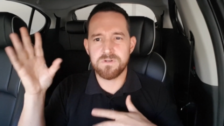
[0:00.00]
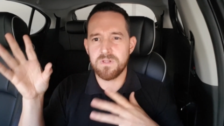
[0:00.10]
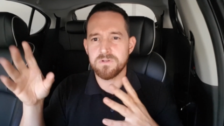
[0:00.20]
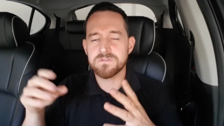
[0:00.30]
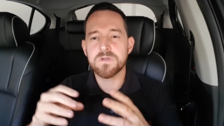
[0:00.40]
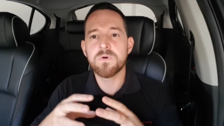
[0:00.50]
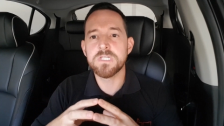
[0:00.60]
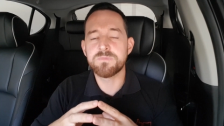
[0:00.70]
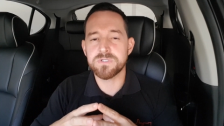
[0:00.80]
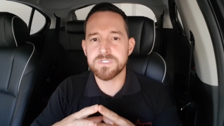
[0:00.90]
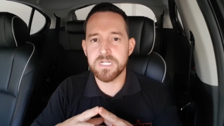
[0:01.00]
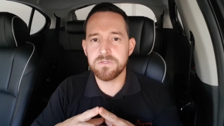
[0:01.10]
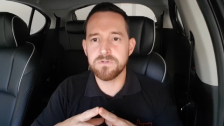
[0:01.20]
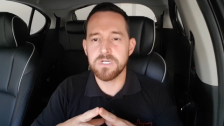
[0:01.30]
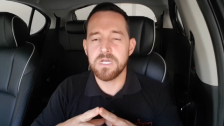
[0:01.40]
não sei quantos por
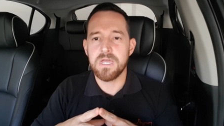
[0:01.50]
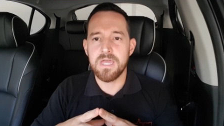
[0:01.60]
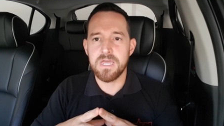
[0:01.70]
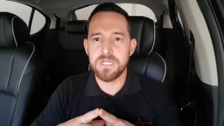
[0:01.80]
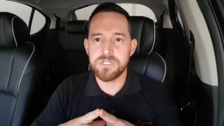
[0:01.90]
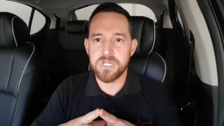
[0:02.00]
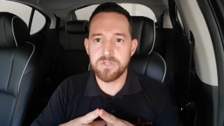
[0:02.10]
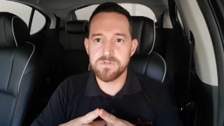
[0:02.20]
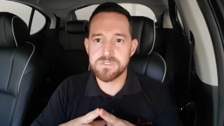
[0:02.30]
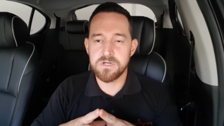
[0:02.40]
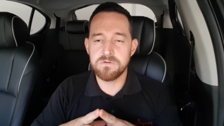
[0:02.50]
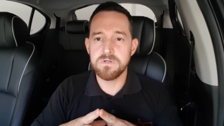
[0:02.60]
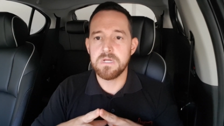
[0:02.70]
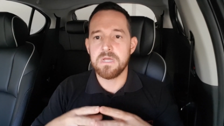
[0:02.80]
cento é, de redução.